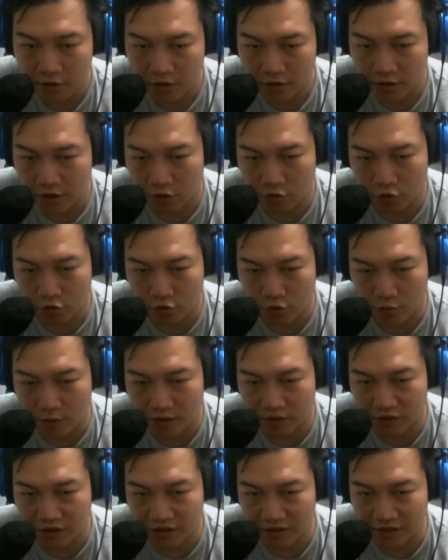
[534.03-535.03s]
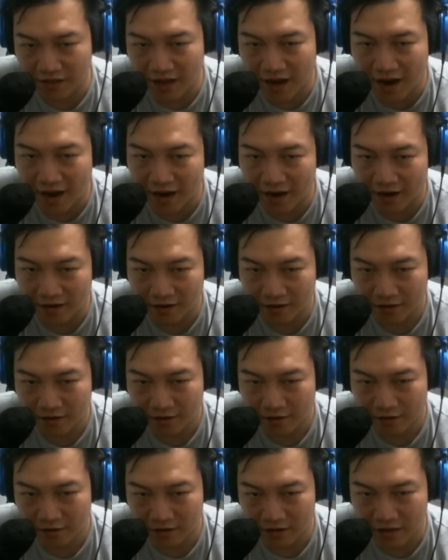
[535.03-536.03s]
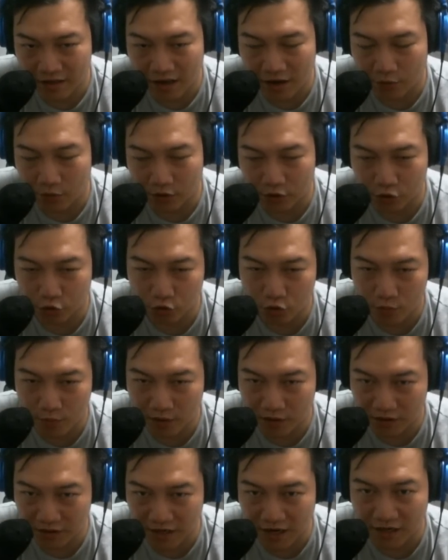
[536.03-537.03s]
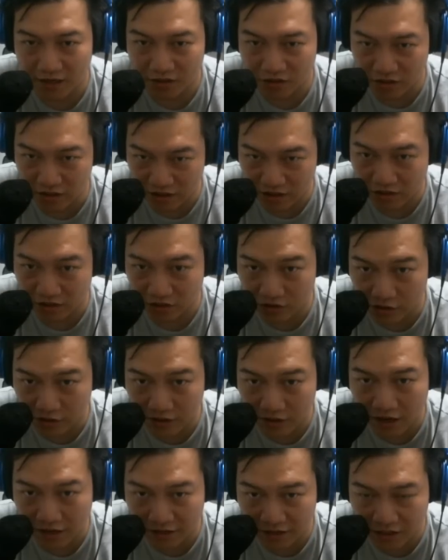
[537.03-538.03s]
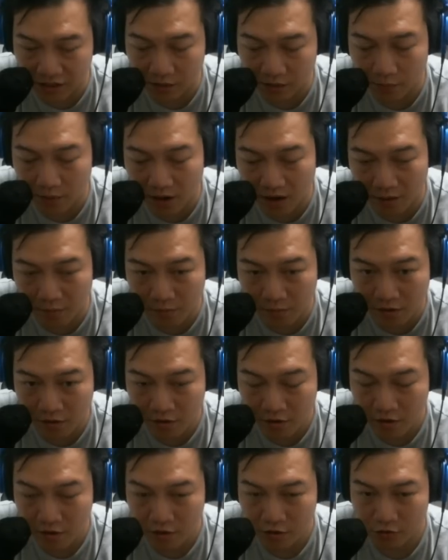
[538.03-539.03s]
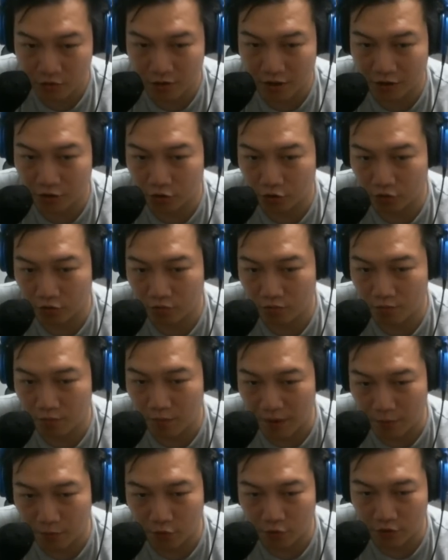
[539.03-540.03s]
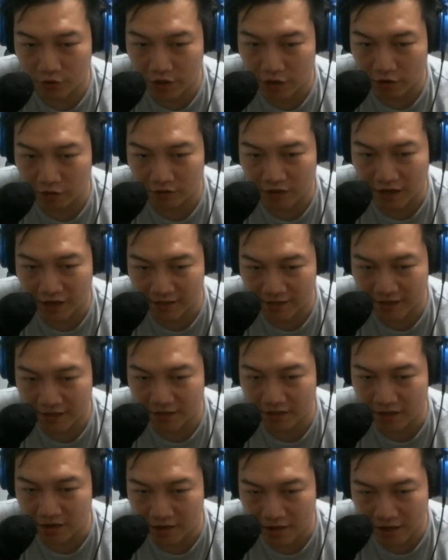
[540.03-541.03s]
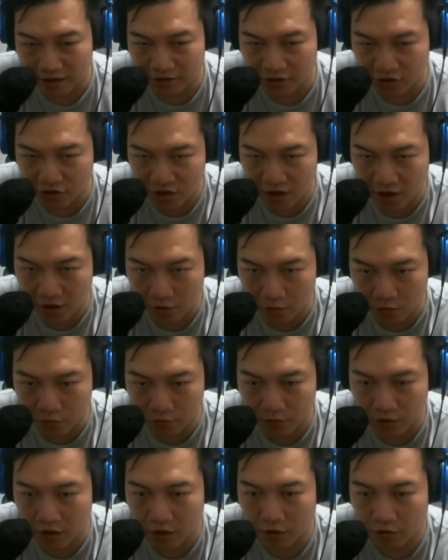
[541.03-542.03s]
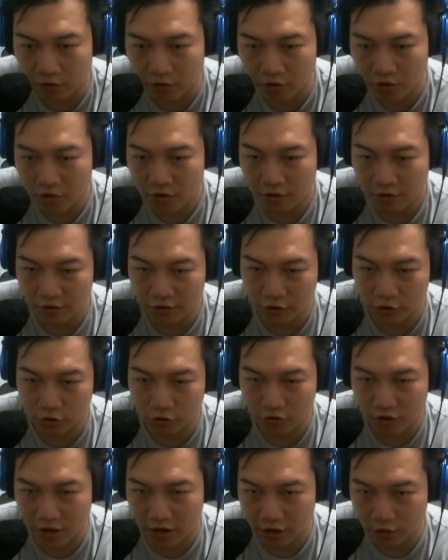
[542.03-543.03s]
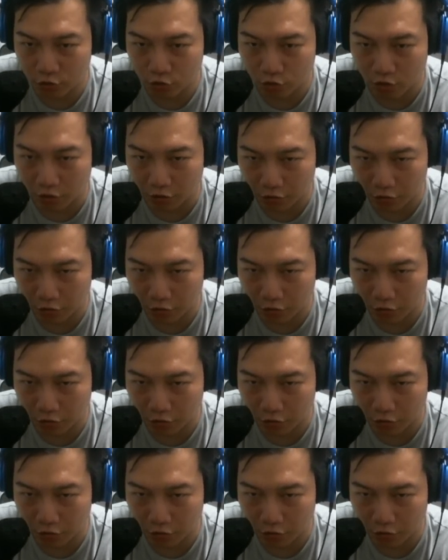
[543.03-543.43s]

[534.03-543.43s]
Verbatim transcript: 然后因为对面只能打。你浪完之后，对面现在是一定只能打一张牌嘛，所以他就被迫一定要打在你浪的那一路，然后你就可以爽